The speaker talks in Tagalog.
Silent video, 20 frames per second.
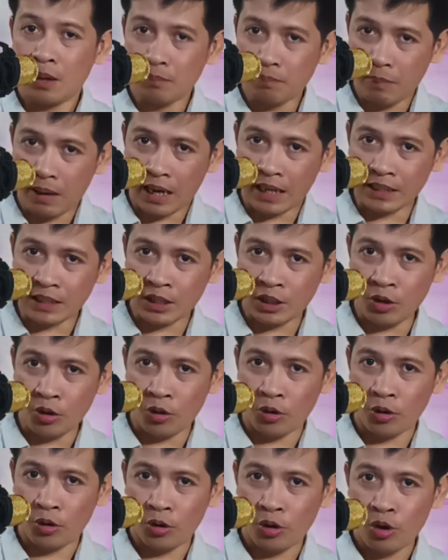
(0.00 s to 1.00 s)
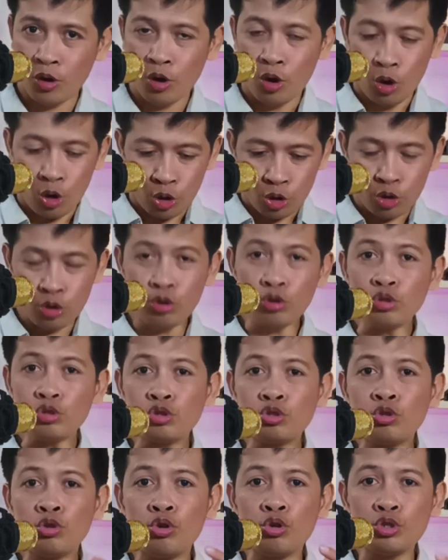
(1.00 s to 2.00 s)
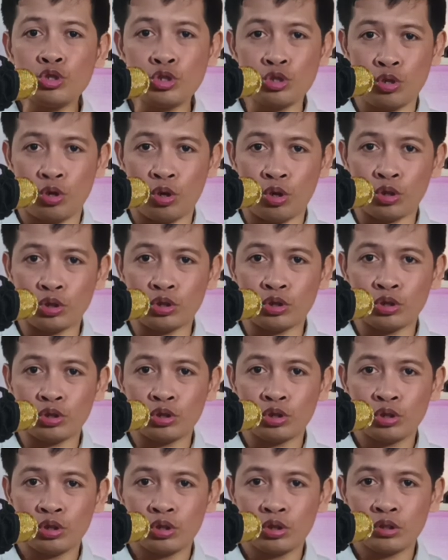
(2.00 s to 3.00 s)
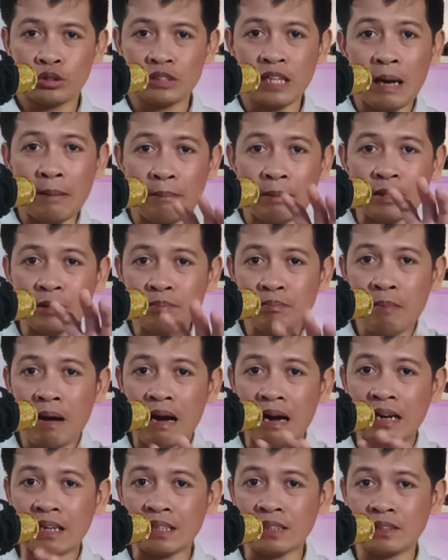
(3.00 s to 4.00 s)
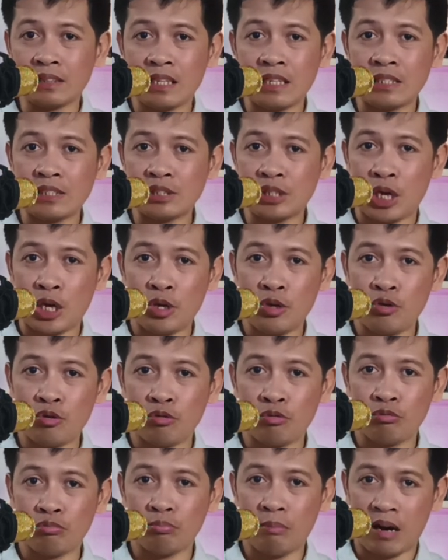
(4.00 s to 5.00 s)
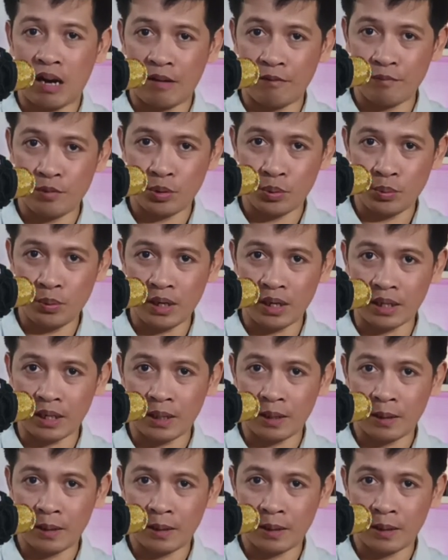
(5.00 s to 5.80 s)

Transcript: Pangatlo, yung solusyon dapat makarating sa iyong mga viewer.